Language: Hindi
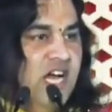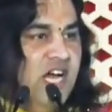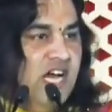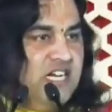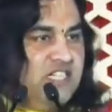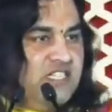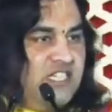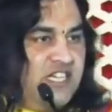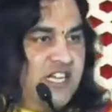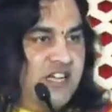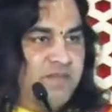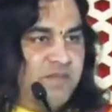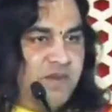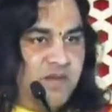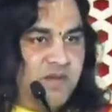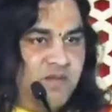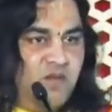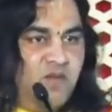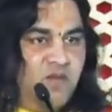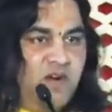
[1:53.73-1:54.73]
हर जगह पर
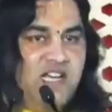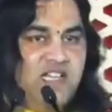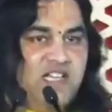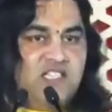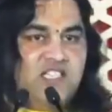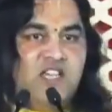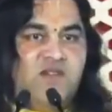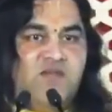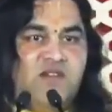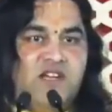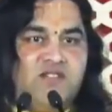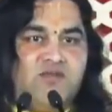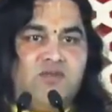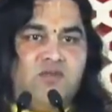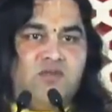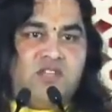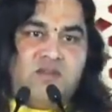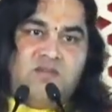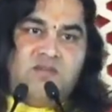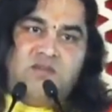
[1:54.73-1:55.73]
मोबाइल की आवाज
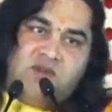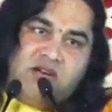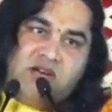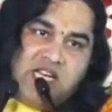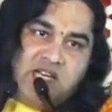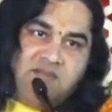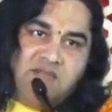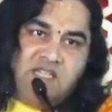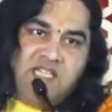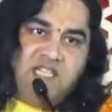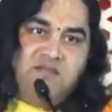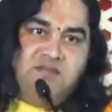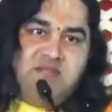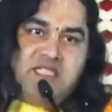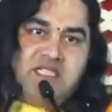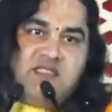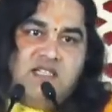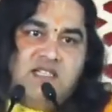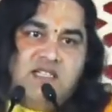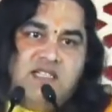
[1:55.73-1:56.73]
सुन के मोबाइल में ही
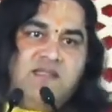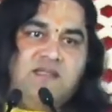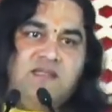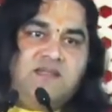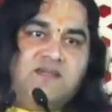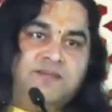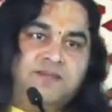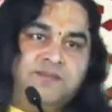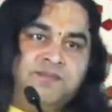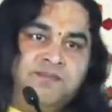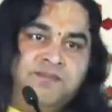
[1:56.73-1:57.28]
मस्त रहते हैं